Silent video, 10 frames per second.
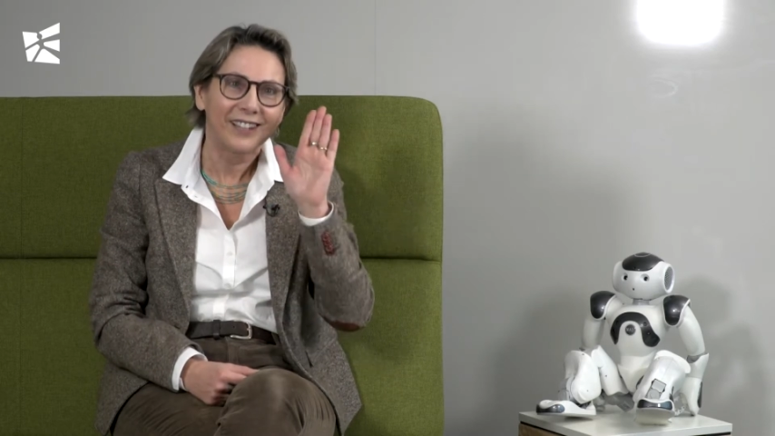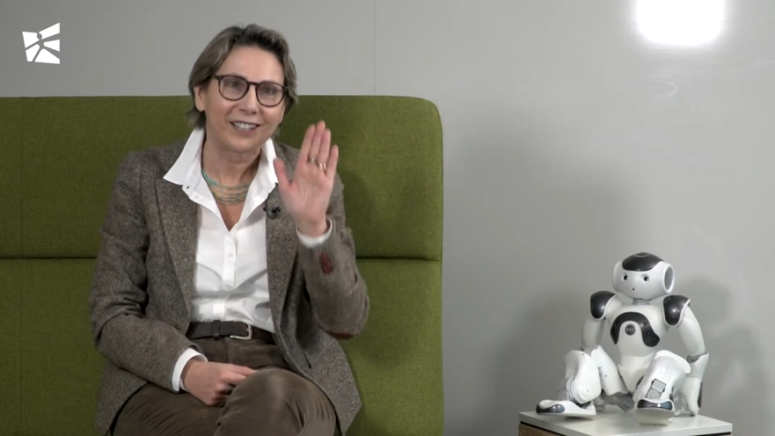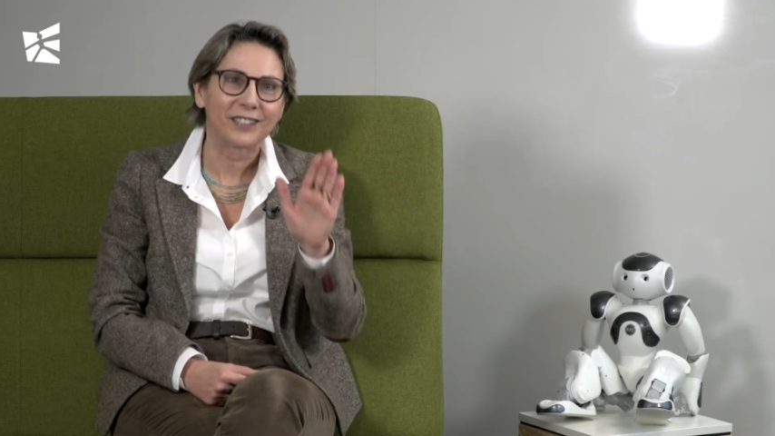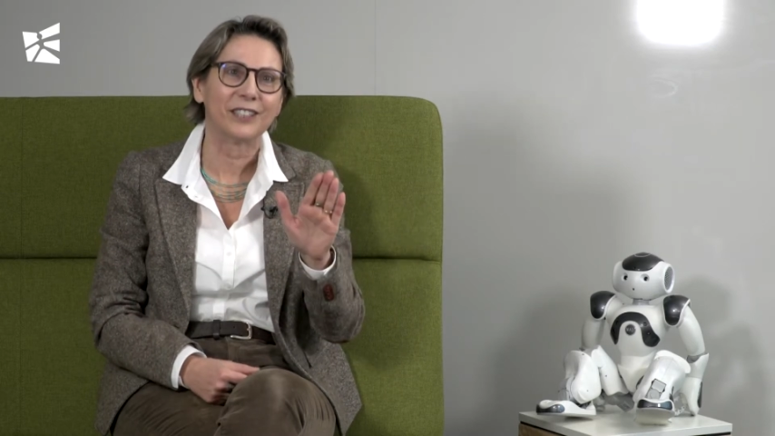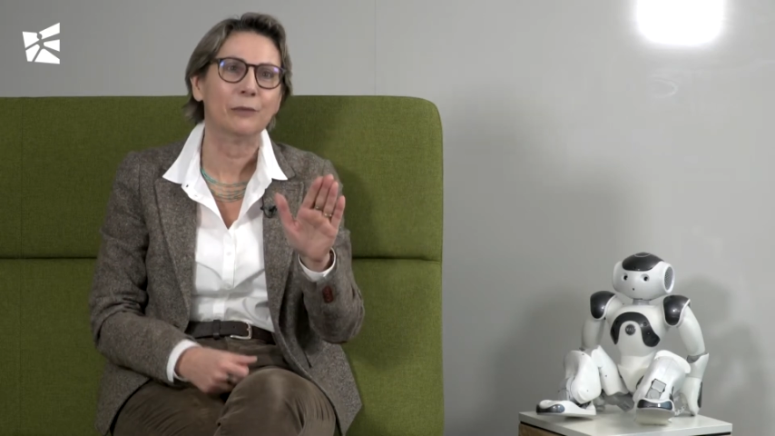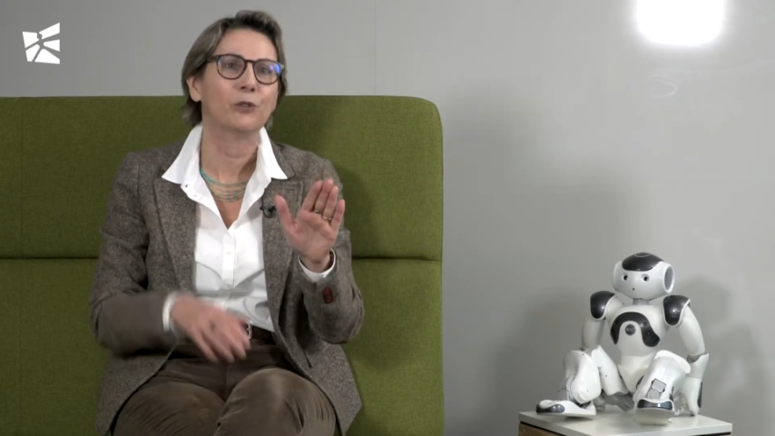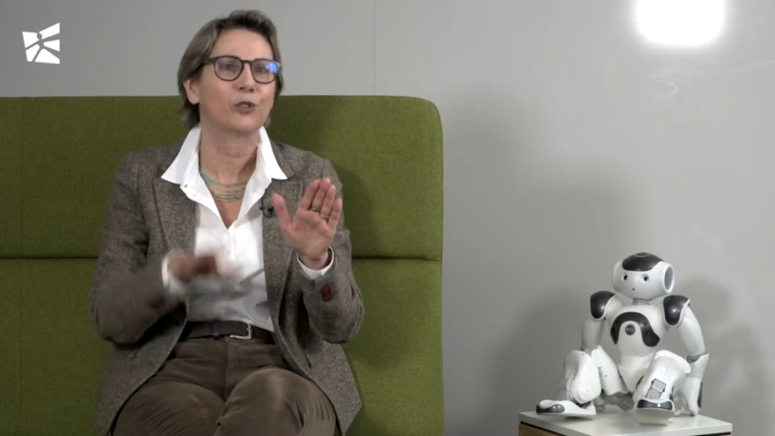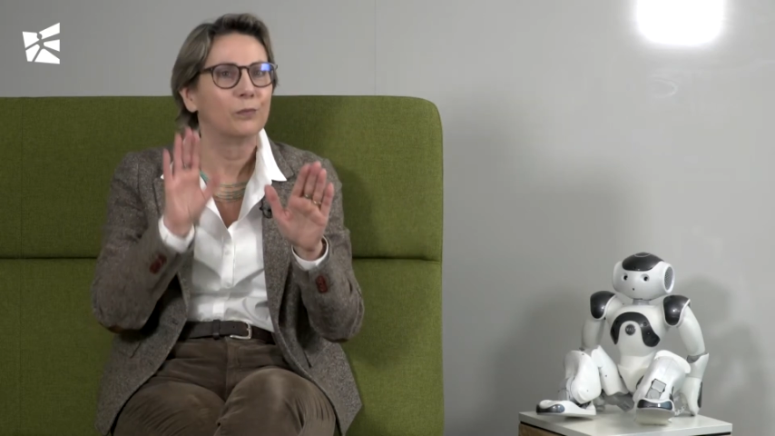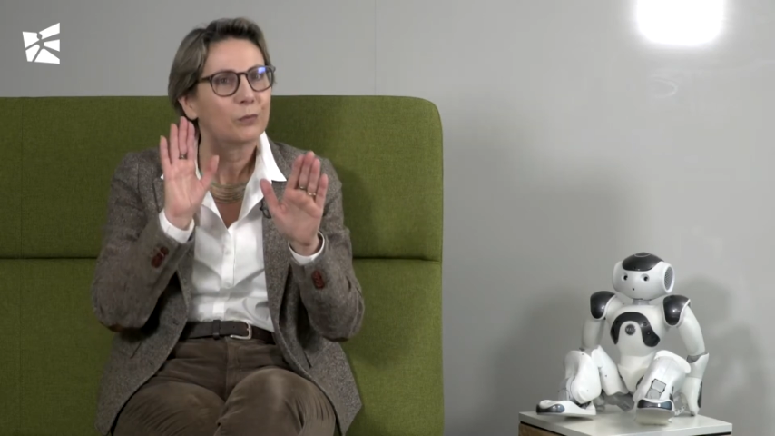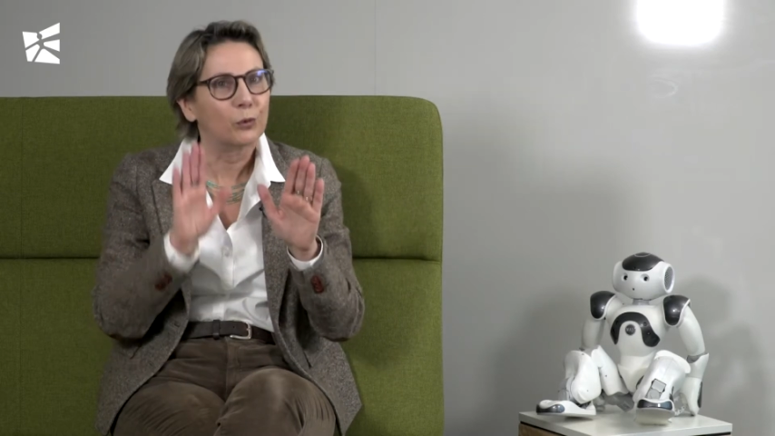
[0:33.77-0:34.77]

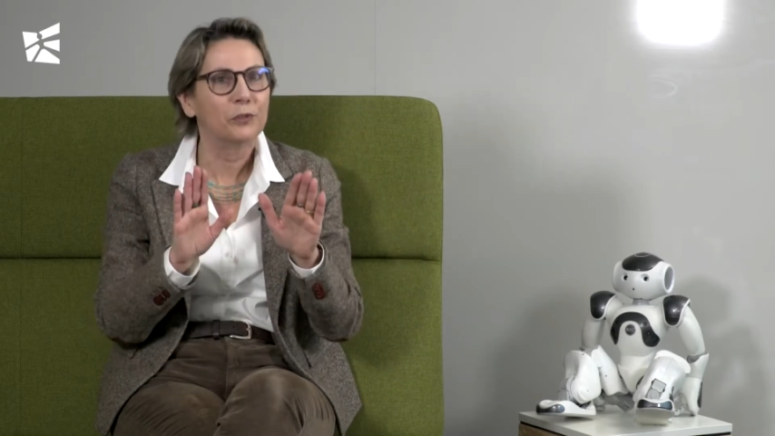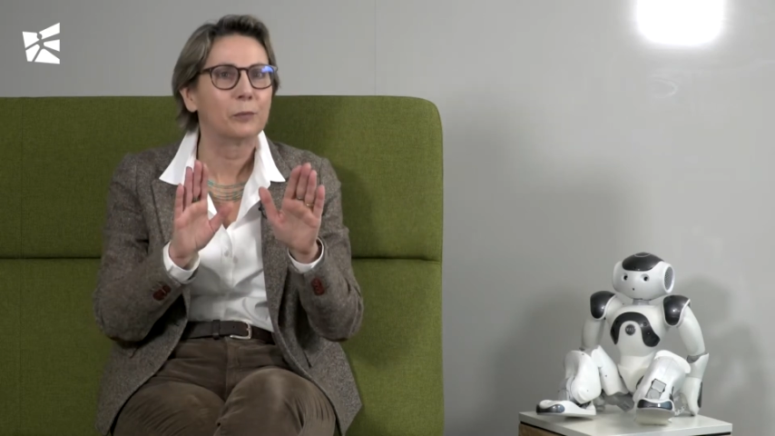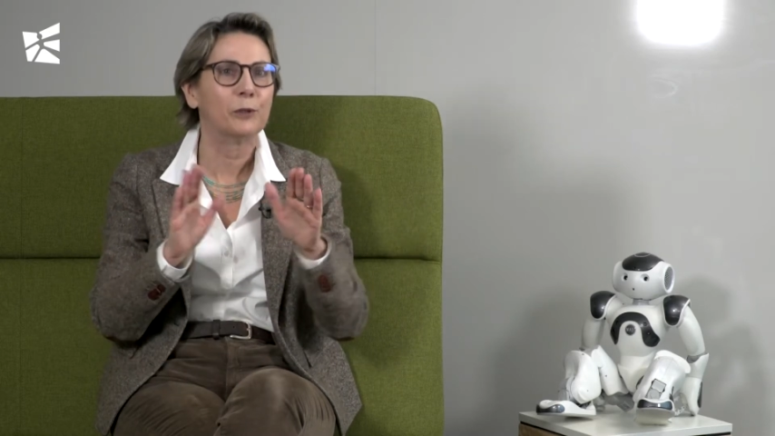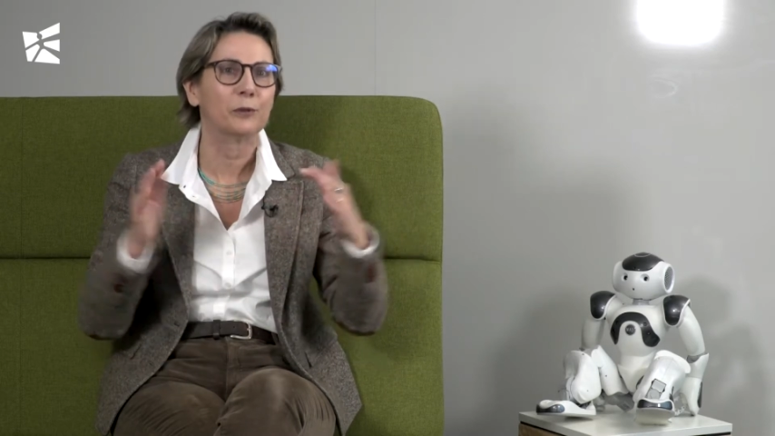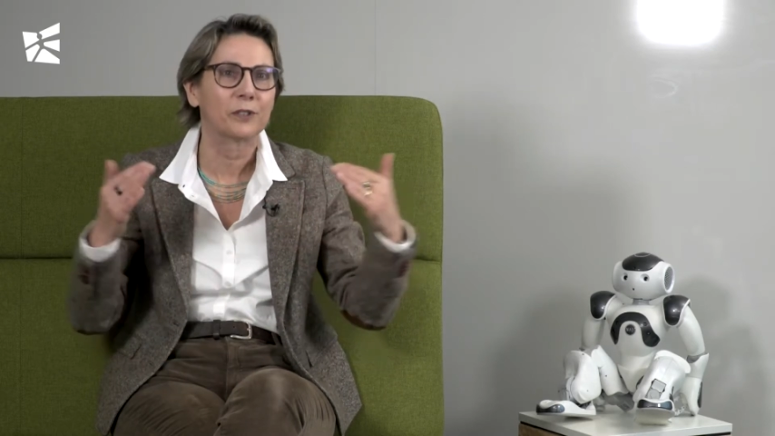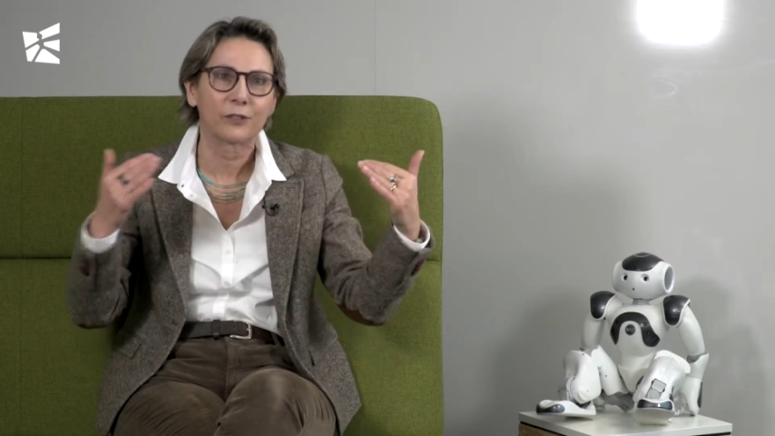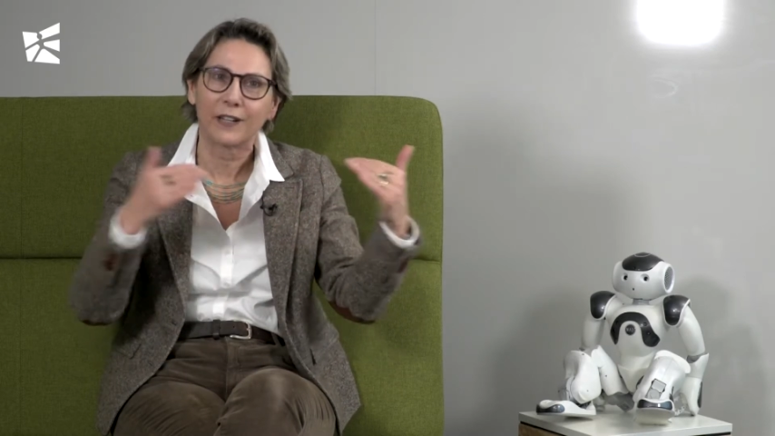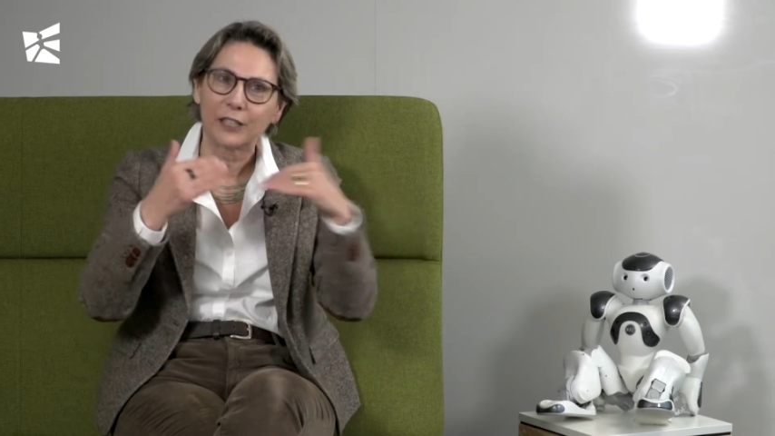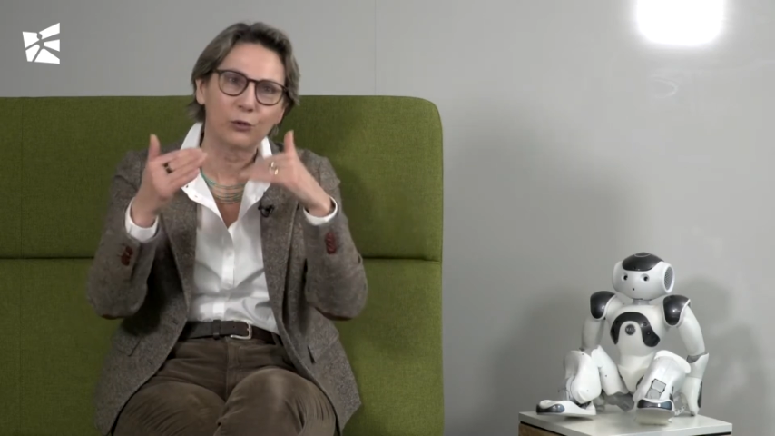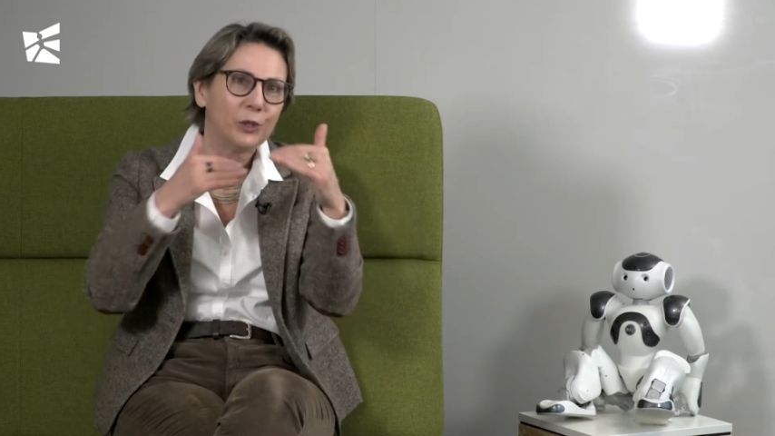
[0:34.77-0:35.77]
akademischen
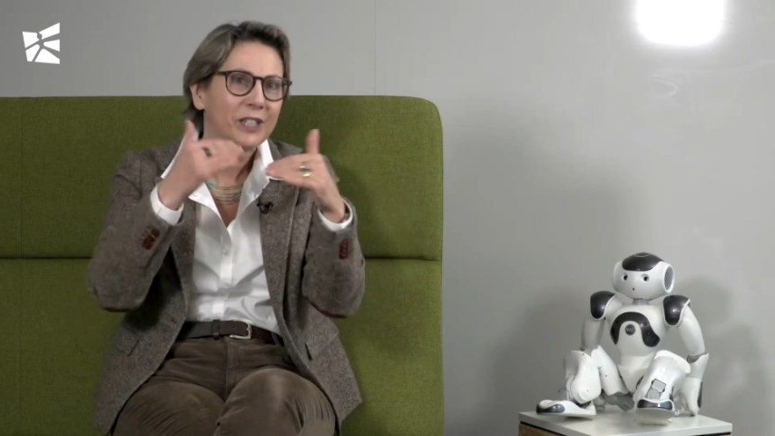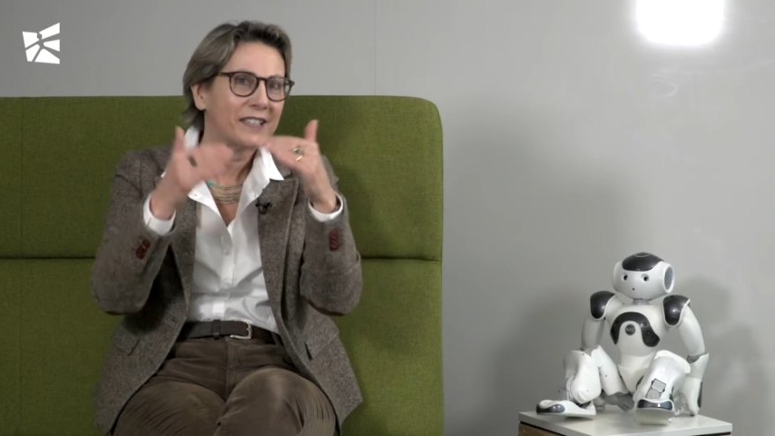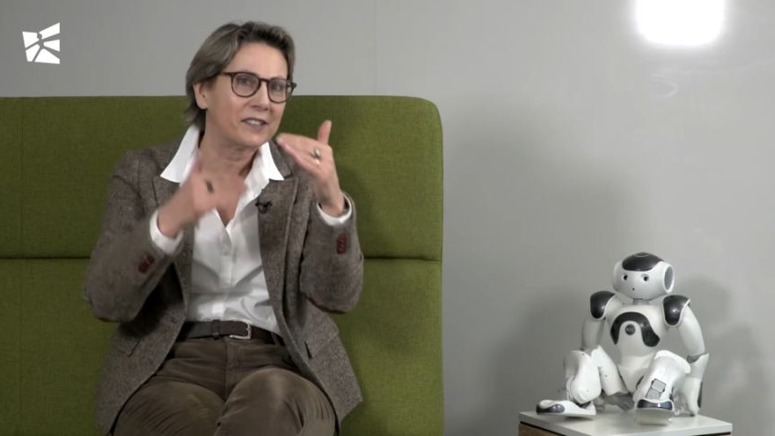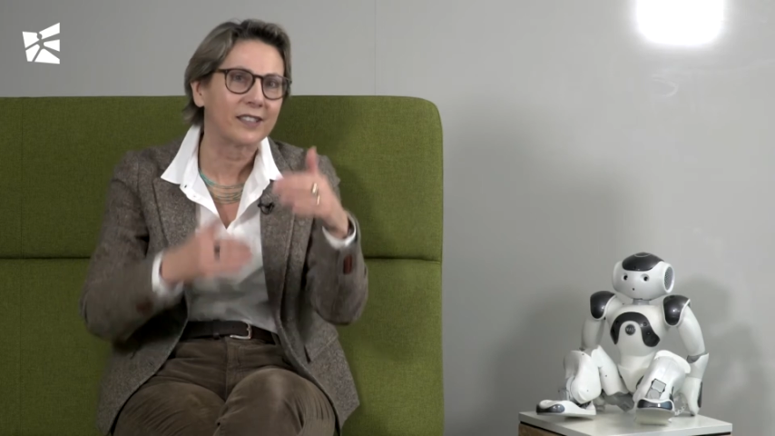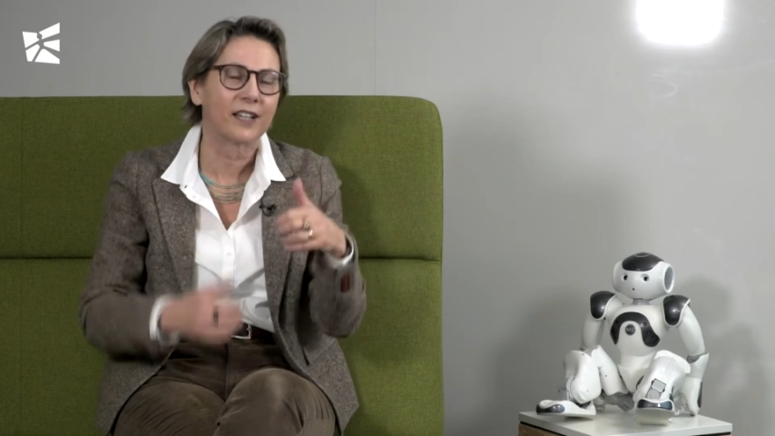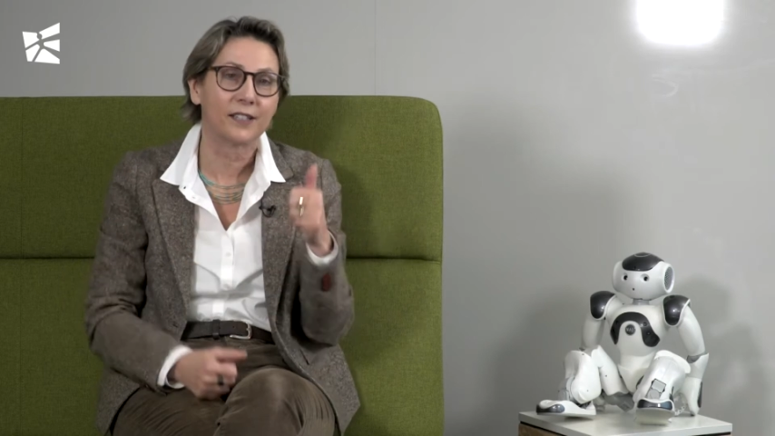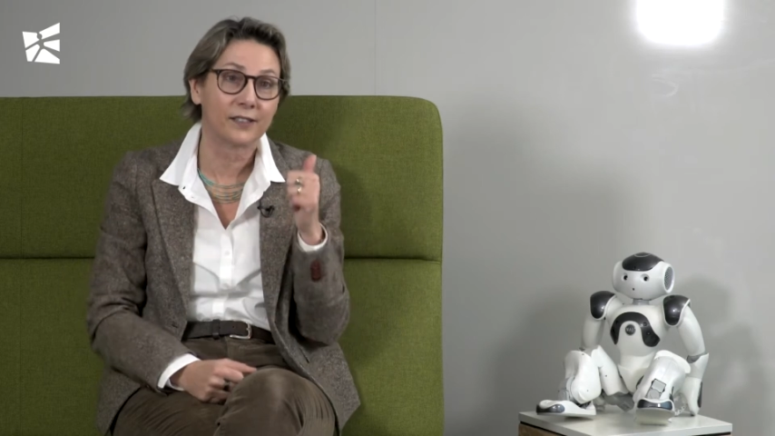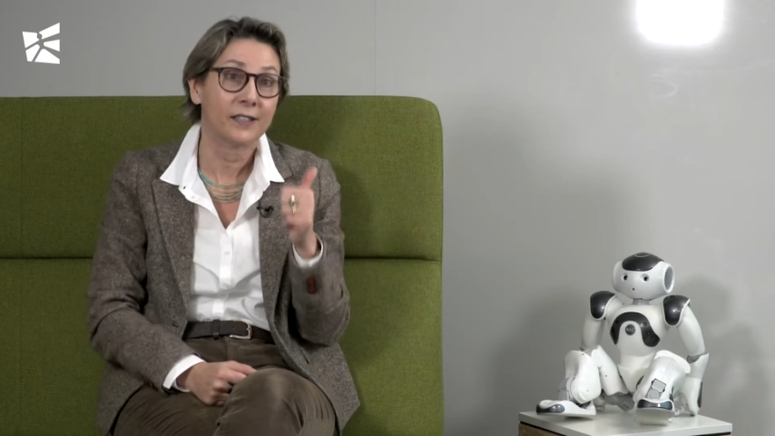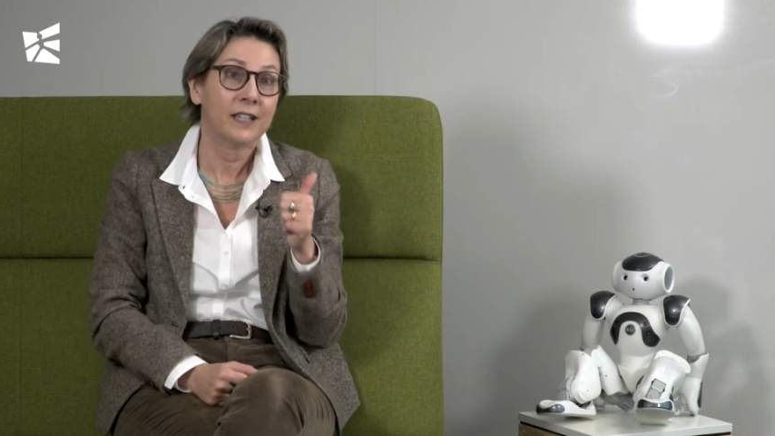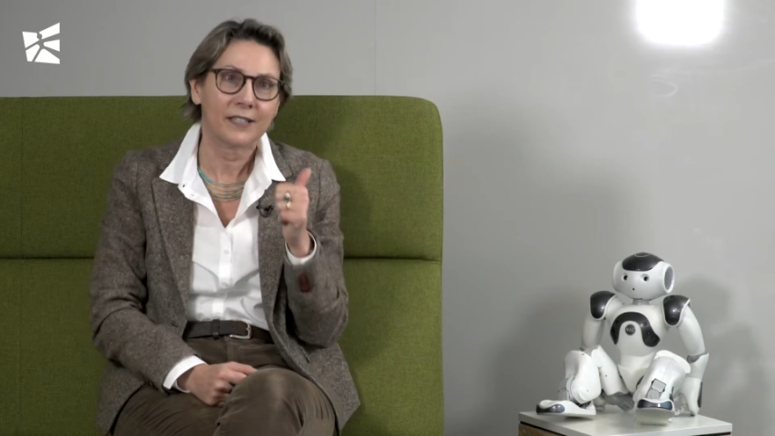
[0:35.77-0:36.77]
Berufsbildungszweig Durchlässigkeit.